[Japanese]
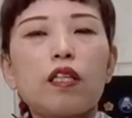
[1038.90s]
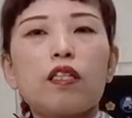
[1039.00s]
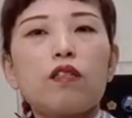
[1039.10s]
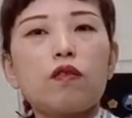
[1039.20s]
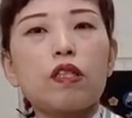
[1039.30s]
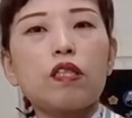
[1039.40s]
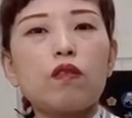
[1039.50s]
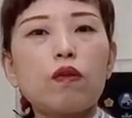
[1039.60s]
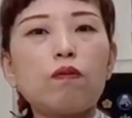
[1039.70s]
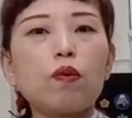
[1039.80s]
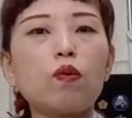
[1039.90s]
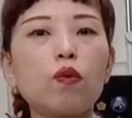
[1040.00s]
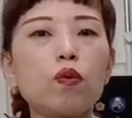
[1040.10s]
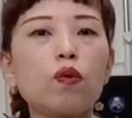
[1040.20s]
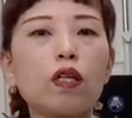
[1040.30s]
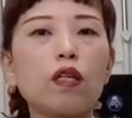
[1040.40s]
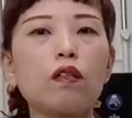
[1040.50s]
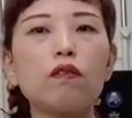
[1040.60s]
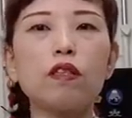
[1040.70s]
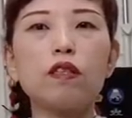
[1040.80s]
なんです。私はもうコート感
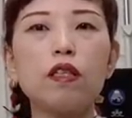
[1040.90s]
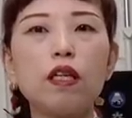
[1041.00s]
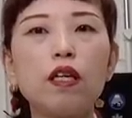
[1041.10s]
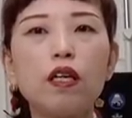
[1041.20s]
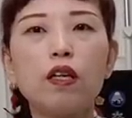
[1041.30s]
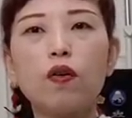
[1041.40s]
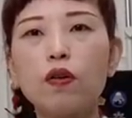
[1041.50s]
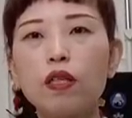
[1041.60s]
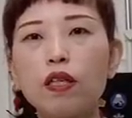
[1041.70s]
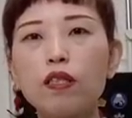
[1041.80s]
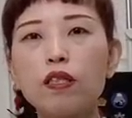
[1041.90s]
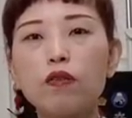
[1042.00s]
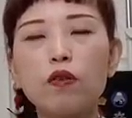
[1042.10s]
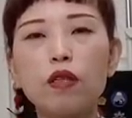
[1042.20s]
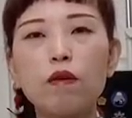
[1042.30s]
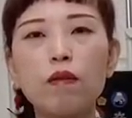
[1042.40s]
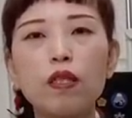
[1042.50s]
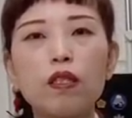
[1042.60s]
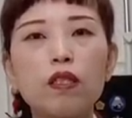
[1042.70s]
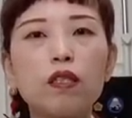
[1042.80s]
覚ですね。こんな感じでござい
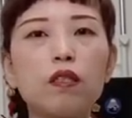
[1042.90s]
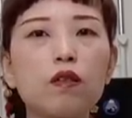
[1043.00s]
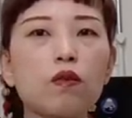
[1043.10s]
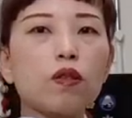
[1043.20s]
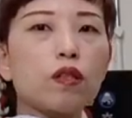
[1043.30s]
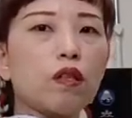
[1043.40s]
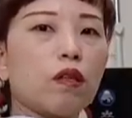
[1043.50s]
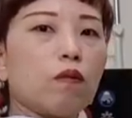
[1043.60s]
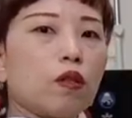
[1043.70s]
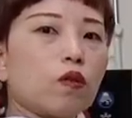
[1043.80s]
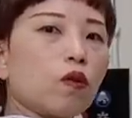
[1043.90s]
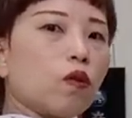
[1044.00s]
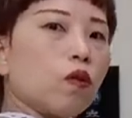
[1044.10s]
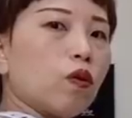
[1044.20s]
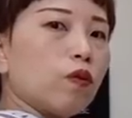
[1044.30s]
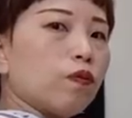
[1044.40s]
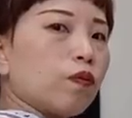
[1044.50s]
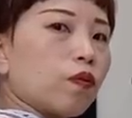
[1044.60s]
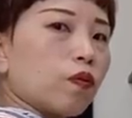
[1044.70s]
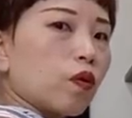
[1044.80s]
ます。こっちから見ると、
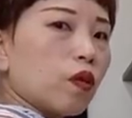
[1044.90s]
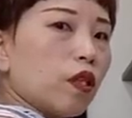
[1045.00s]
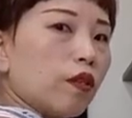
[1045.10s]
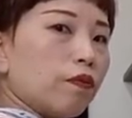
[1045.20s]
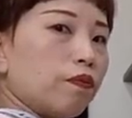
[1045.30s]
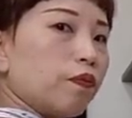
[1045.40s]
本当に